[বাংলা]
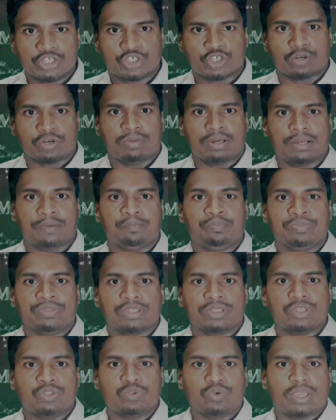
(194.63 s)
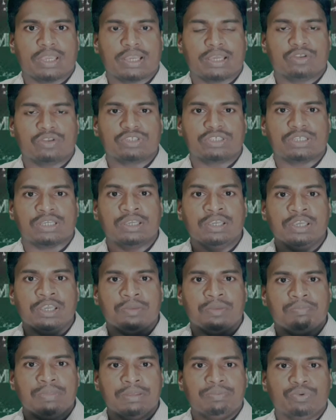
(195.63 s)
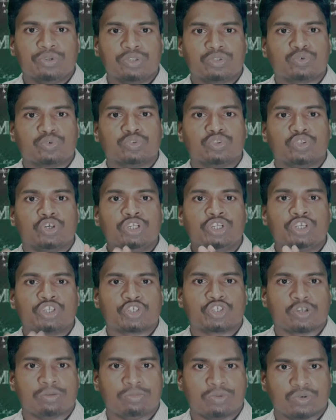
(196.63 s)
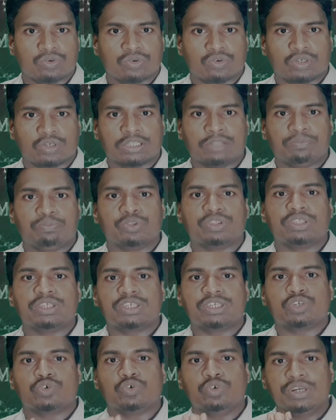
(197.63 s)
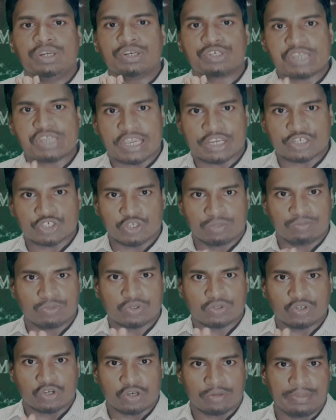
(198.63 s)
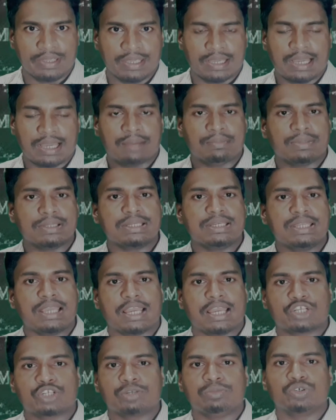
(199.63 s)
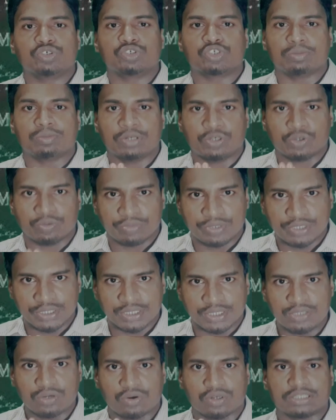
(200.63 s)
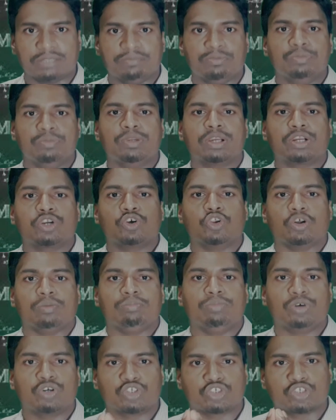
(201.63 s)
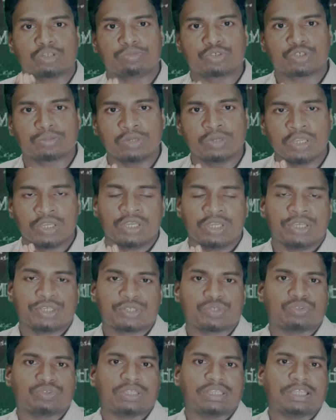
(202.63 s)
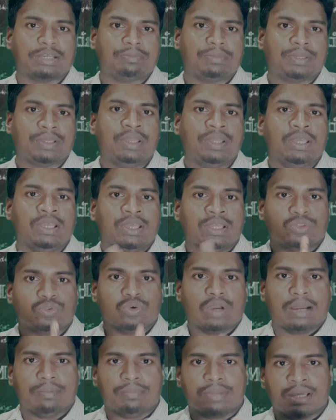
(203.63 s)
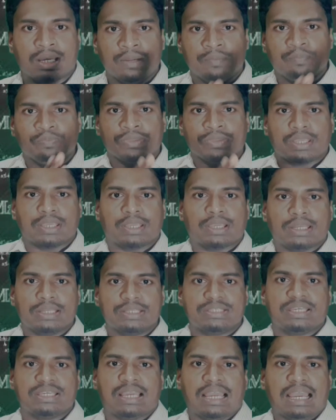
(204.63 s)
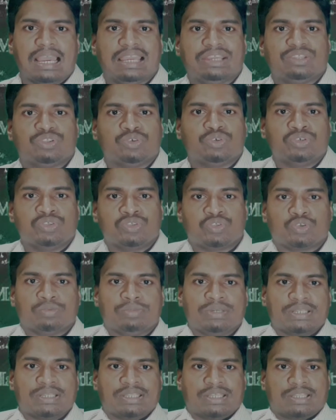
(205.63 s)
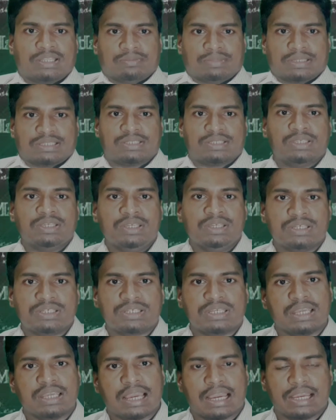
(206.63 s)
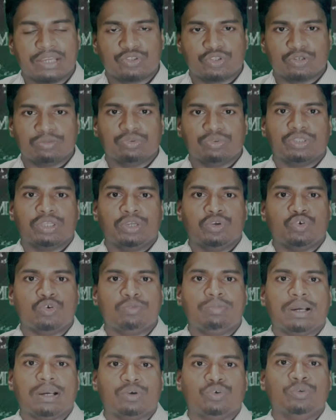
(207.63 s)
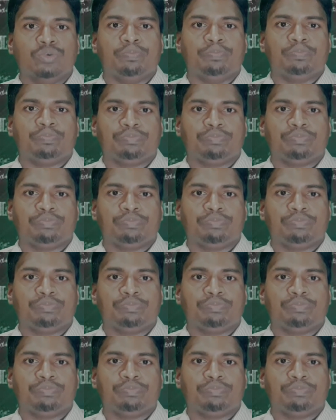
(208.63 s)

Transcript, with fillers: সমান কিন্তু এখানে হচ্ছে বিপরীত কোণদ্বয় সমকোণ অর্থাৎ প্রত্যেকটি কোণ এক সমকোণ হবে আমরা জানি এক সমকোণ সমান নব্বই ডিগ্রি অর্থাৎ ভূমিঅক্ষ লম্বক্ষ সবসময় সোজা থাকবে তো আমরা এখানে যে আয়তর ছবিটি দেখতে পাচ্ছি সে আয়তর মধ্যে হুবা হুব